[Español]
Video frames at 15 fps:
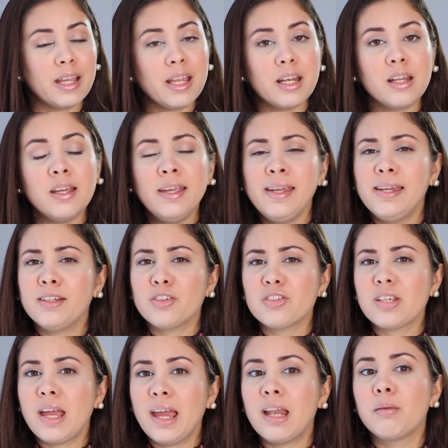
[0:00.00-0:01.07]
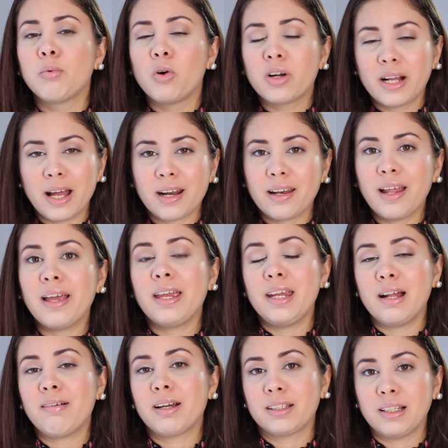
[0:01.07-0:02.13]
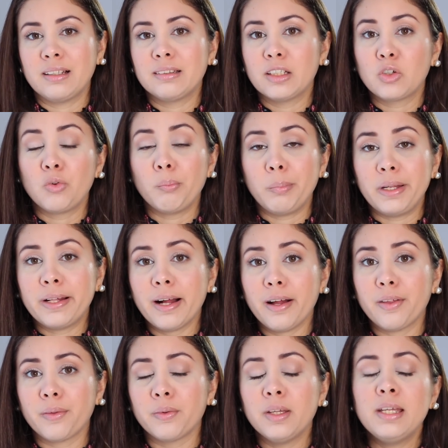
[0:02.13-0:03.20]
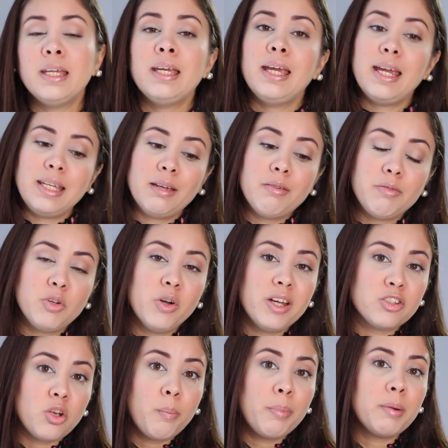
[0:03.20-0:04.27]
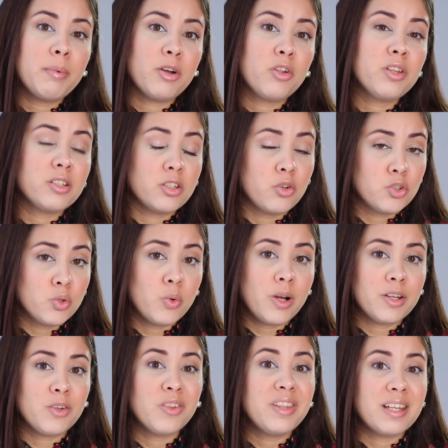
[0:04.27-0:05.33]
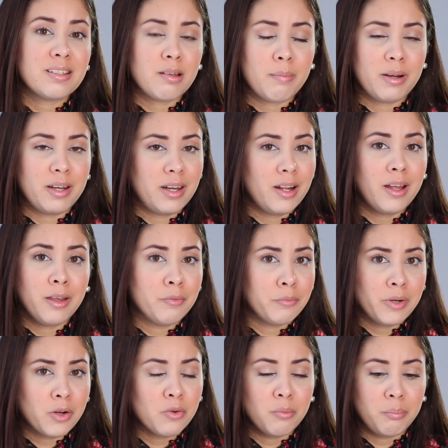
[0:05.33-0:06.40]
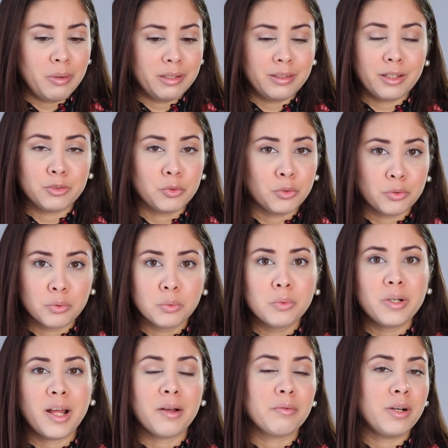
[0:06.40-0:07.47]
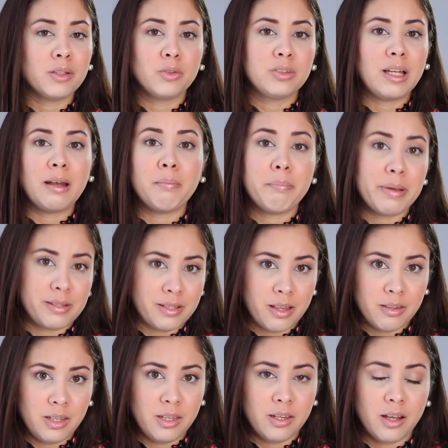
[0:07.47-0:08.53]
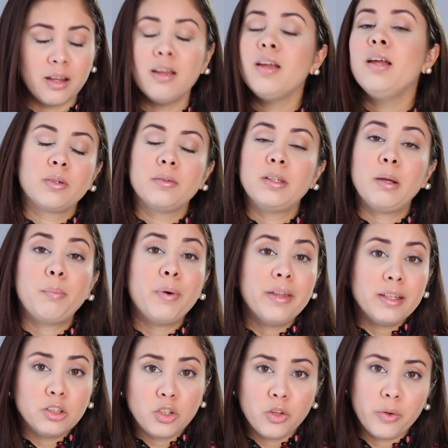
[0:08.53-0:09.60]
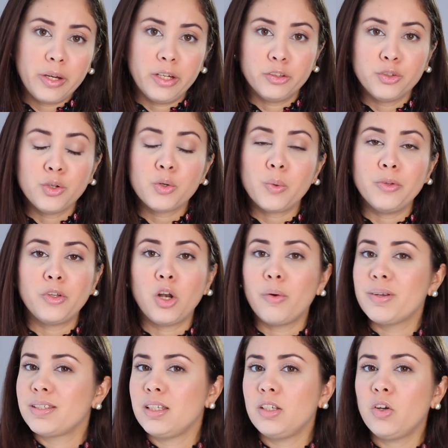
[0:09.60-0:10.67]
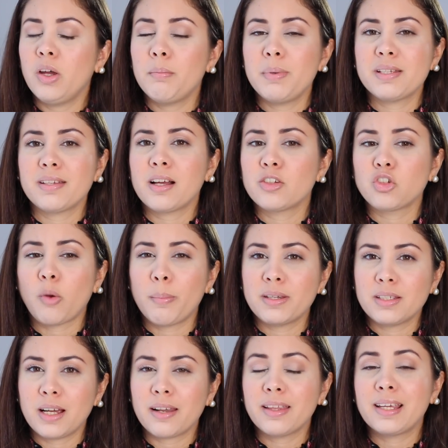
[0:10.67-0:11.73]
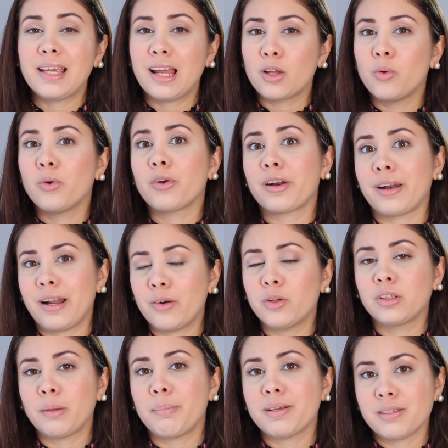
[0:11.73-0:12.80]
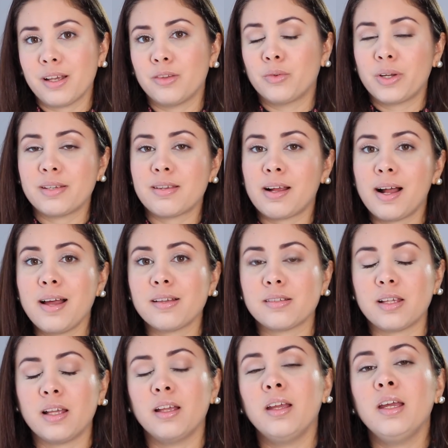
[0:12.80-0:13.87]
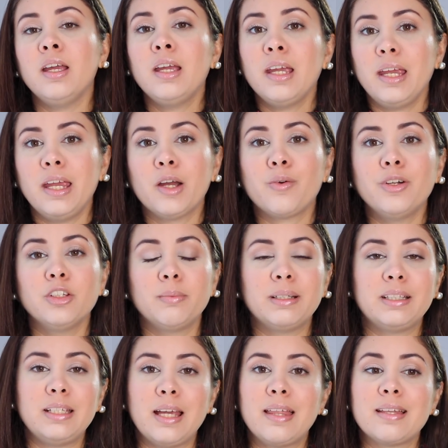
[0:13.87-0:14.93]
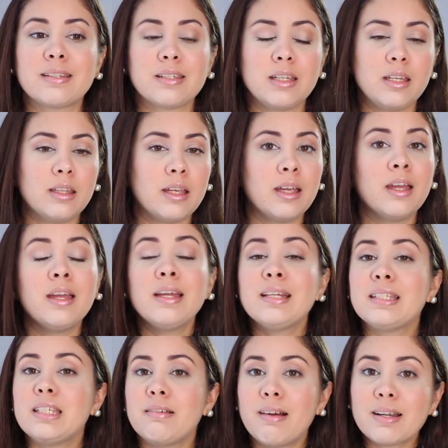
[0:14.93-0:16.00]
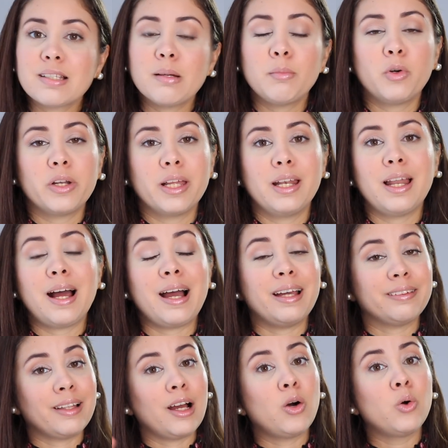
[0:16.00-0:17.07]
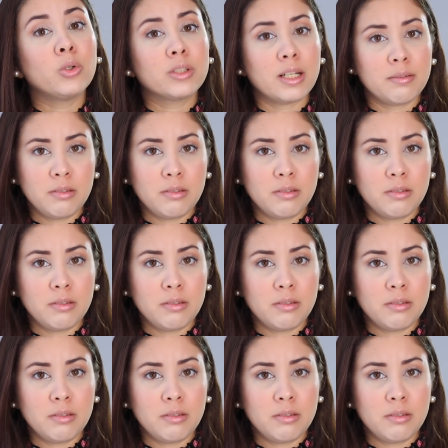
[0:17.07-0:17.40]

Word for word: él. Entonces el buscarla era bastante complicado. Ella vivió esos primeros 18 años de esa manera en una completa tortura, en una total pesadilla ella Después de todo esto, cuando los vecinos empiezan a sospechar de que algo raro está pasando en esa casa, es cuando Matías decide llevarse a Morela hasta otra